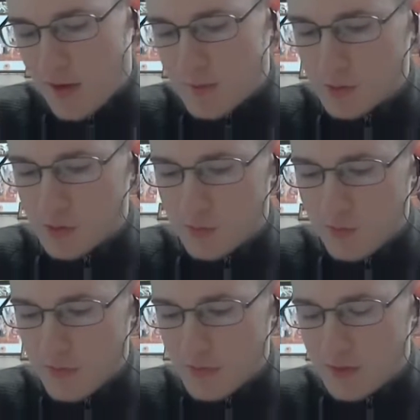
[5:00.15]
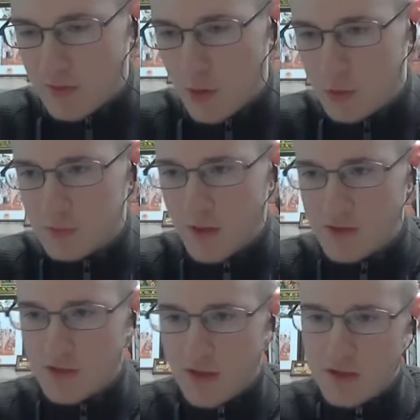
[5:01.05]
А потом там какой-то
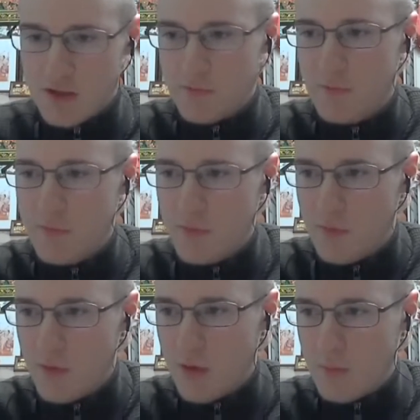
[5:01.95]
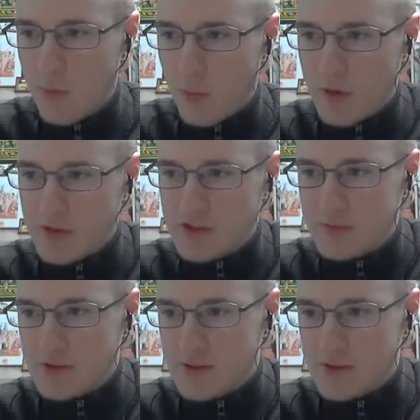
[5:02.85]
праздник они покупали себе